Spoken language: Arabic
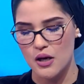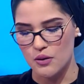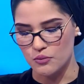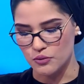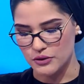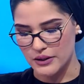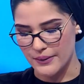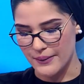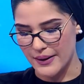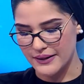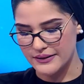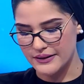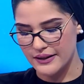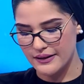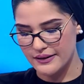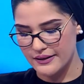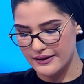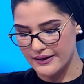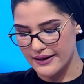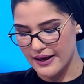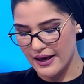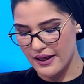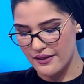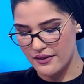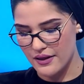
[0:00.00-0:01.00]
متابعة
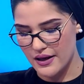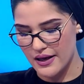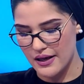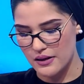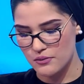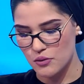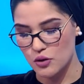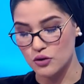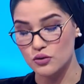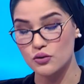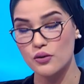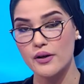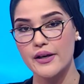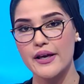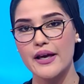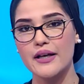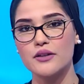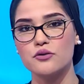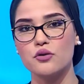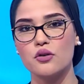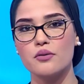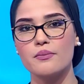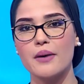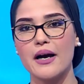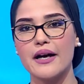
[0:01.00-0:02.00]
لهذا الموضوع
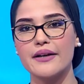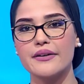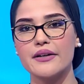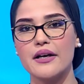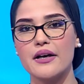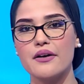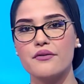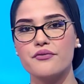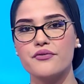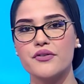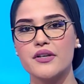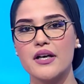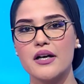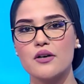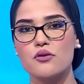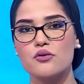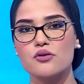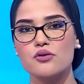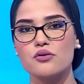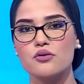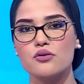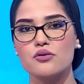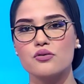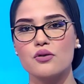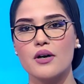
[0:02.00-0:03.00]
يحضر معنا في
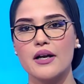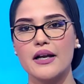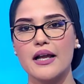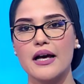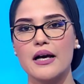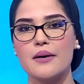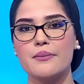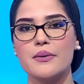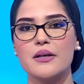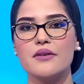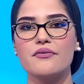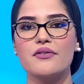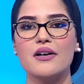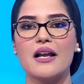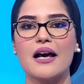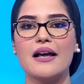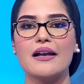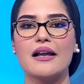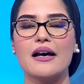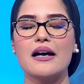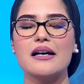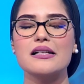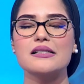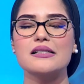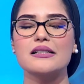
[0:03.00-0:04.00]
الاستوديو الخبير في
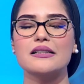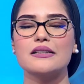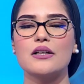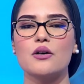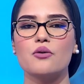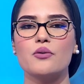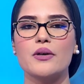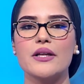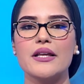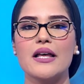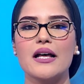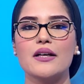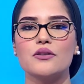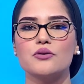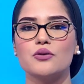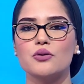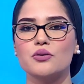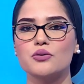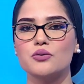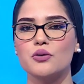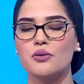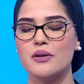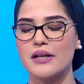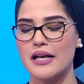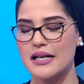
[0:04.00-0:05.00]
العلاقات الدولية
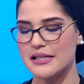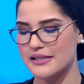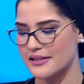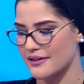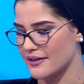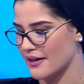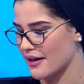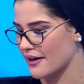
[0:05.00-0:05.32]
الدكتور الحسن